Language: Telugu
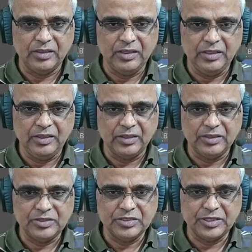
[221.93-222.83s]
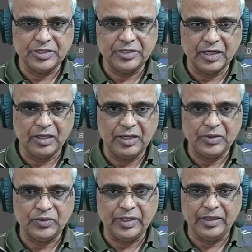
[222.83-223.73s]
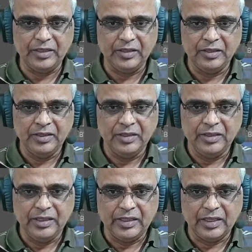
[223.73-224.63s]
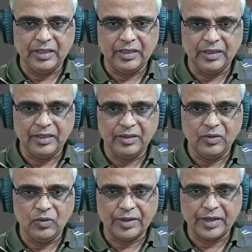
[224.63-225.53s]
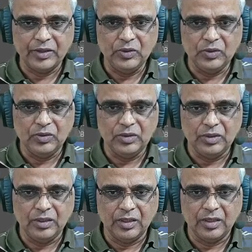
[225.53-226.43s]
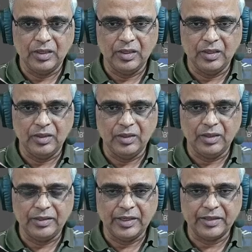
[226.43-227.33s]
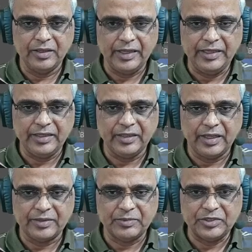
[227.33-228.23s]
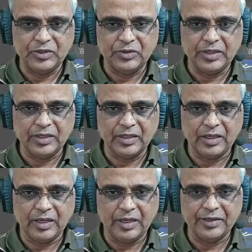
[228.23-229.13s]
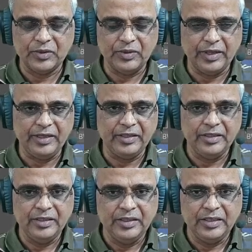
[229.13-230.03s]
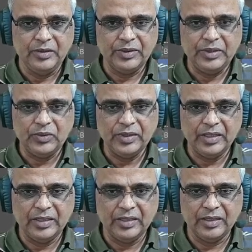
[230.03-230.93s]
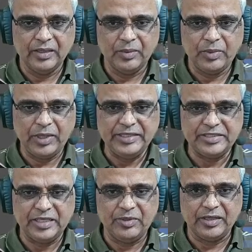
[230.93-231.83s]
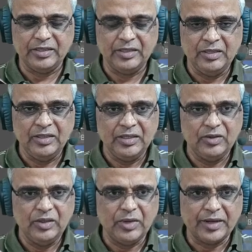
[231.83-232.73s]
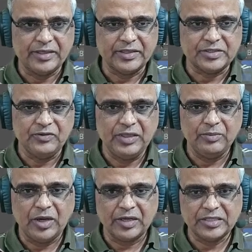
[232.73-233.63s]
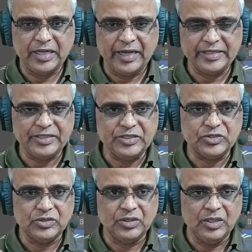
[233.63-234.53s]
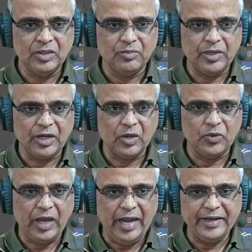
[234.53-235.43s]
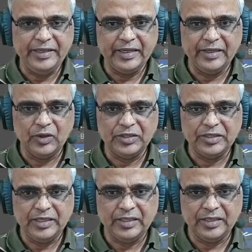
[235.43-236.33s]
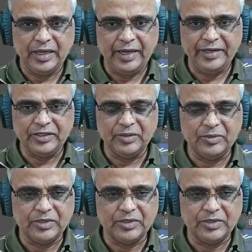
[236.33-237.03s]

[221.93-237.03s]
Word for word: ఈ చిన్న చిన్న డాట్లు లాంటివి ఉన్నాయి ఇట్లా ఒక రంగు డార్క్ లైట్ కలర్ మధ్యలో ఉన్న కార్నర్లు ఉన్నాయి ఇవన్నీ కూడా పాయింట్స్ అనమాట ఇవన్నీ మార్కర్స్ వీటిని మార్కర్స్లో యాడ్ చేయొచ్చు మనం ఇక్కడ పోయి యాడ్ అని ఇక్కడ నొక్కితే యాడ్ అవుతుంది అనమాట